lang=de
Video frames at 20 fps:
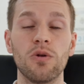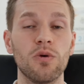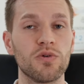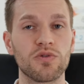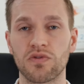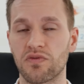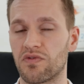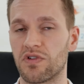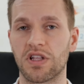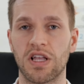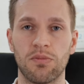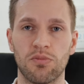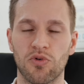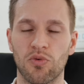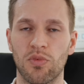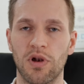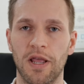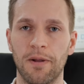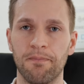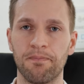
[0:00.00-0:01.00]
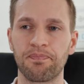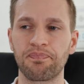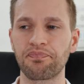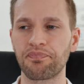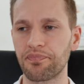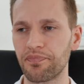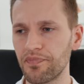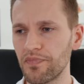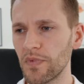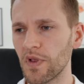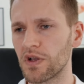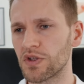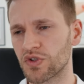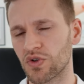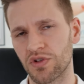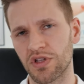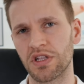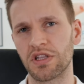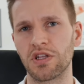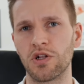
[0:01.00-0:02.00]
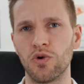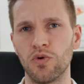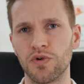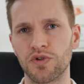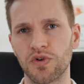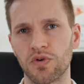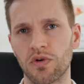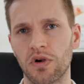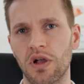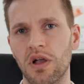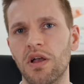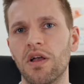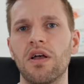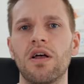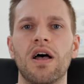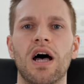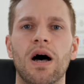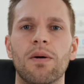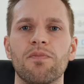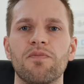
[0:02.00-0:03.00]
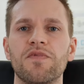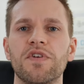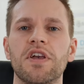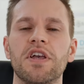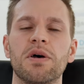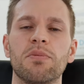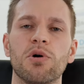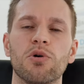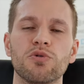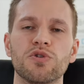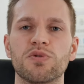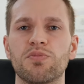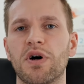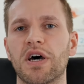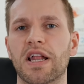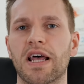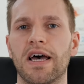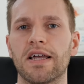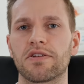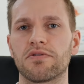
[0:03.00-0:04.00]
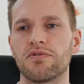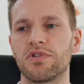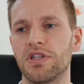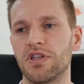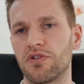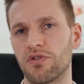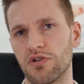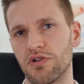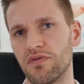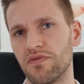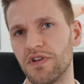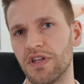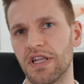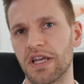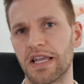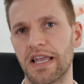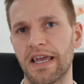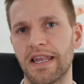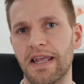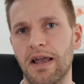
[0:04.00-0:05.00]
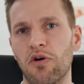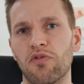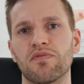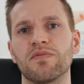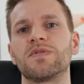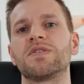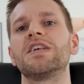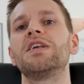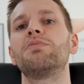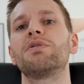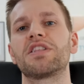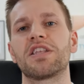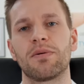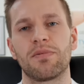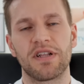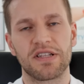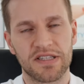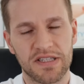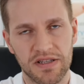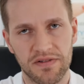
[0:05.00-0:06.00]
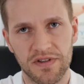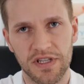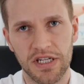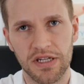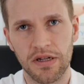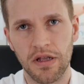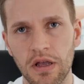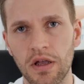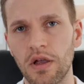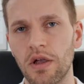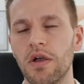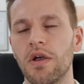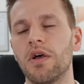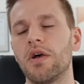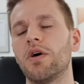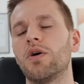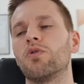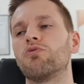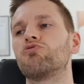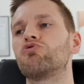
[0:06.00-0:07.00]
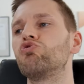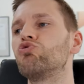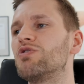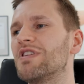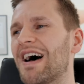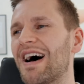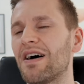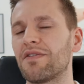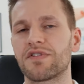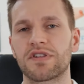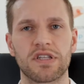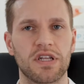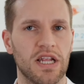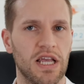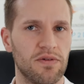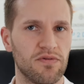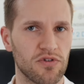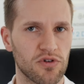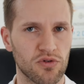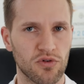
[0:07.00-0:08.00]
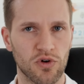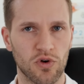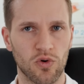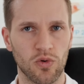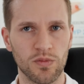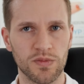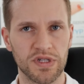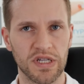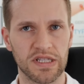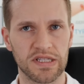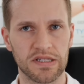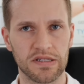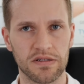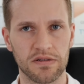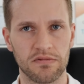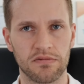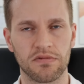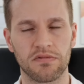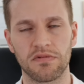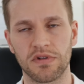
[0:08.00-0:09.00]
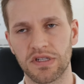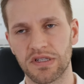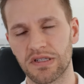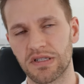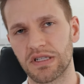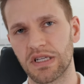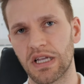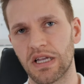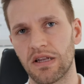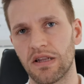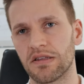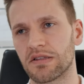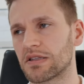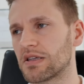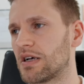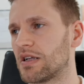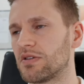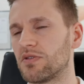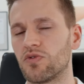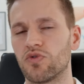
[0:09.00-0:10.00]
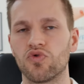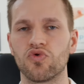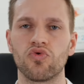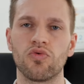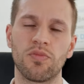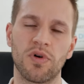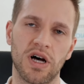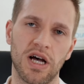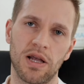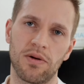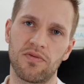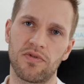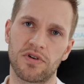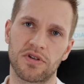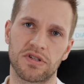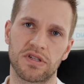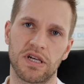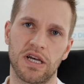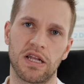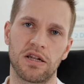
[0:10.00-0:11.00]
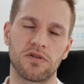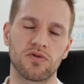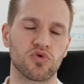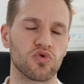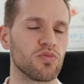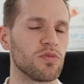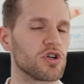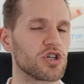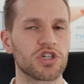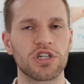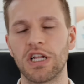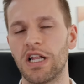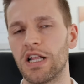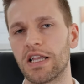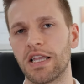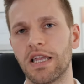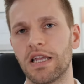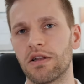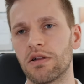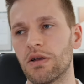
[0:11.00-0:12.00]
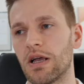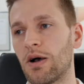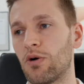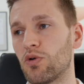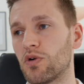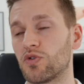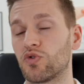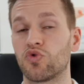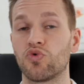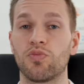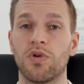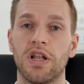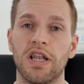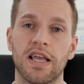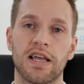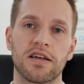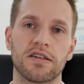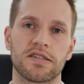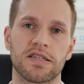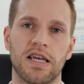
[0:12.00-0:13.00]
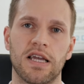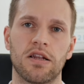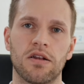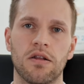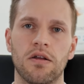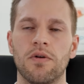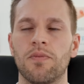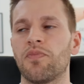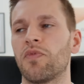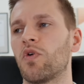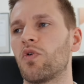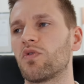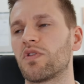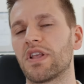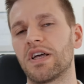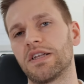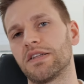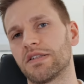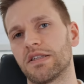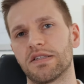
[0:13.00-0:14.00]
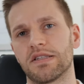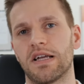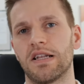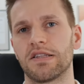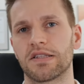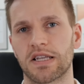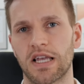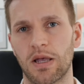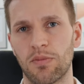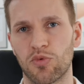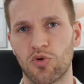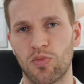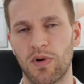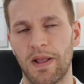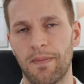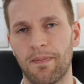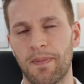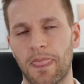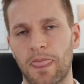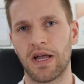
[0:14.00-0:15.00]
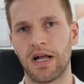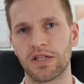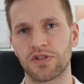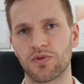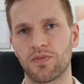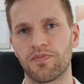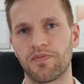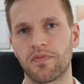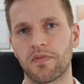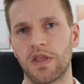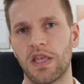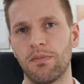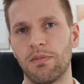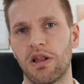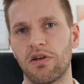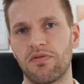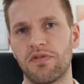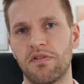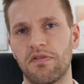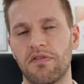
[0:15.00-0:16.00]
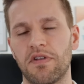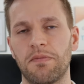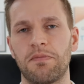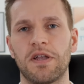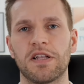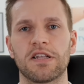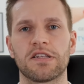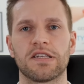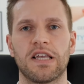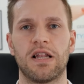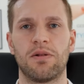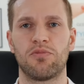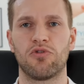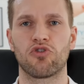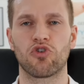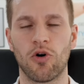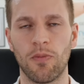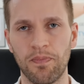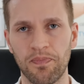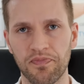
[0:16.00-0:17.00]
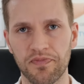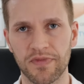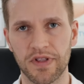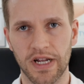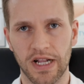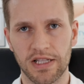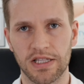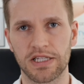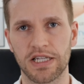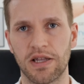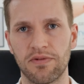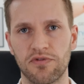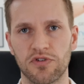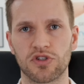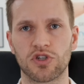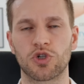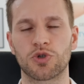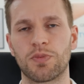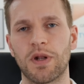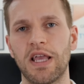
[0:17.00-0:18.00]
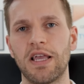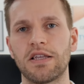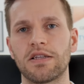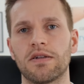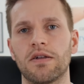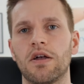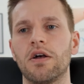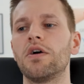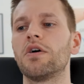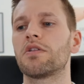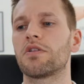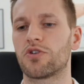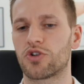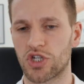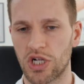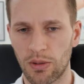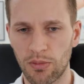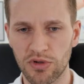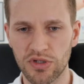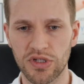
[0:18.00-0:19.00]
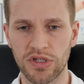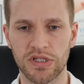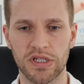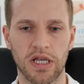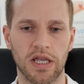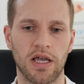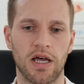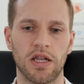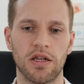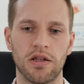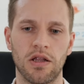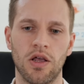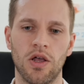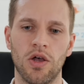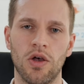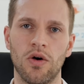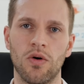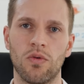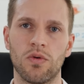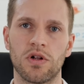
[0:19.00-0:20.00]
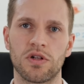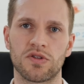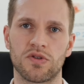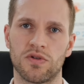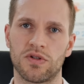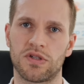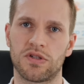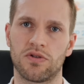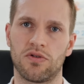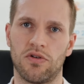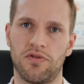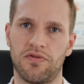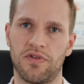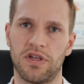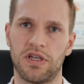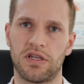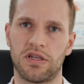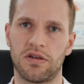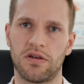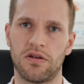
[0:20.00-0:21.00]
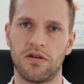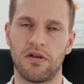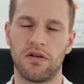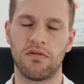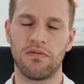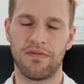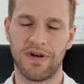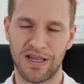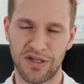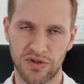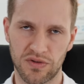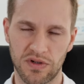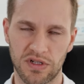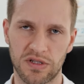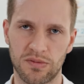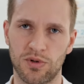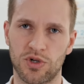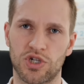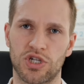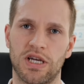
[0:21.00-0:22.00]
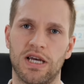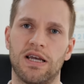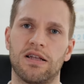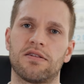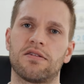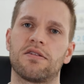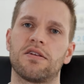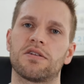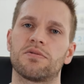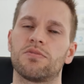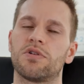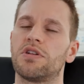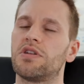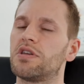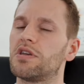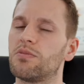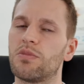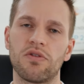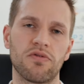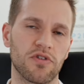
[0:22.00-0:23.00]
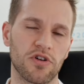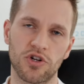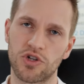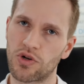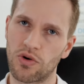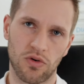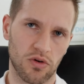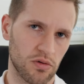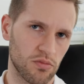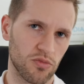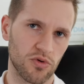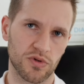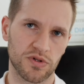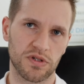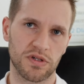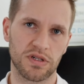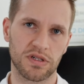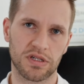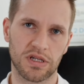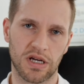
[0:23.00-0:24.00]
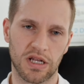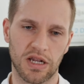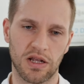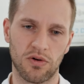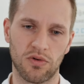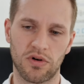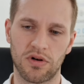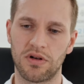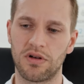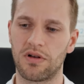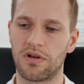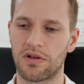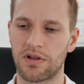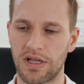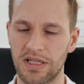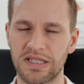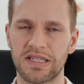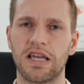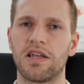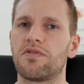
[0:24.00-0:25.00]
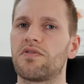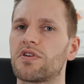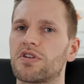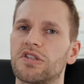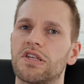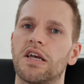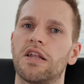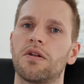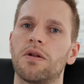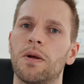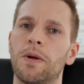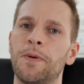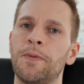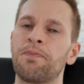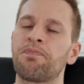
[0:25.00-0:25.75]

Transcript: Lösung für dein Problem, sondern die Lösung haben wir hier bei uns parat und die können wir dir gerne auf dem Silbertablett servieren und du darfst dann einfach nur noch umsetzen und wirst sehen, es kann super einfach sein, super schnell gehen, auch super lecker sein und dann ist das alles kein Problem. Also, geh mal auf www.peterseidel.com, trag dich ein fürs Gespräch, dann schauen wir uns die Sache an und ansonsten hoffe ich, weißt du jetzt Bescheid, dass man nicht immer frisch kochen muss. Es kann auch ganz einfach sein.